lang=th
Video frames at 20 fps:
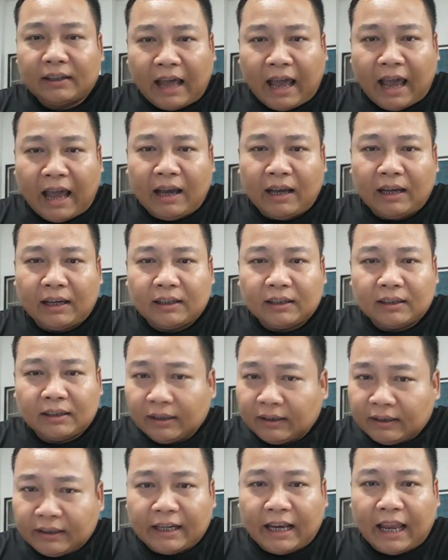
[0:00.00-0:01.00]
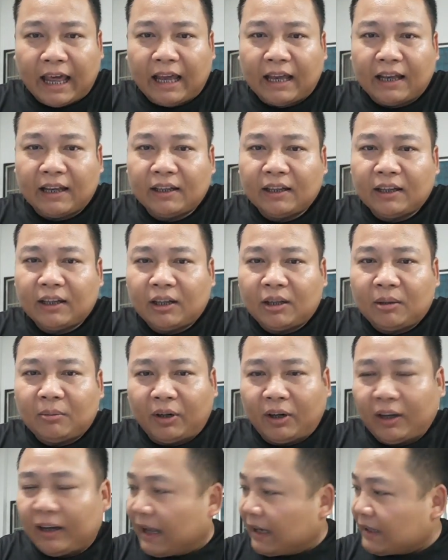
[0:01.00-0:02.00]
นะ ขึ้นอีกแล้ว
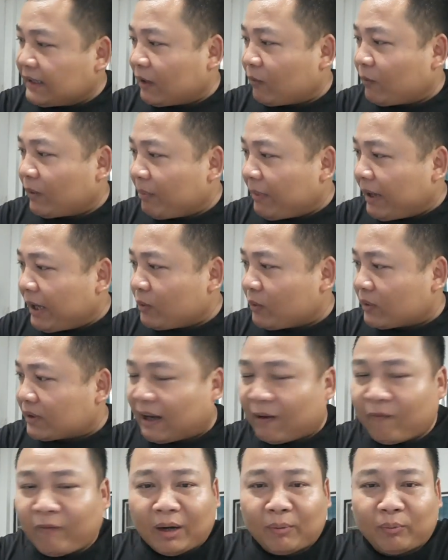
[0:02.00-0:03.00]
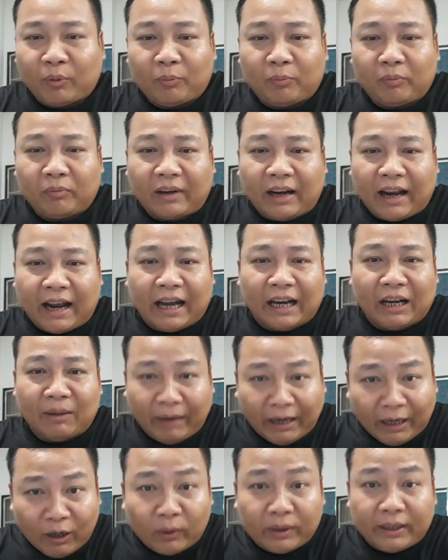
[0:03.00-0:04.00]
พอหลังจากวันแม่อยู่สามวันปุ๊บราคา
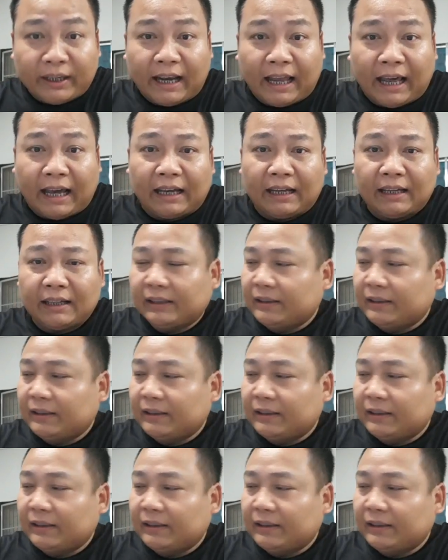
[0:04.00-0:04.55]
น้ำมันลงอีกละ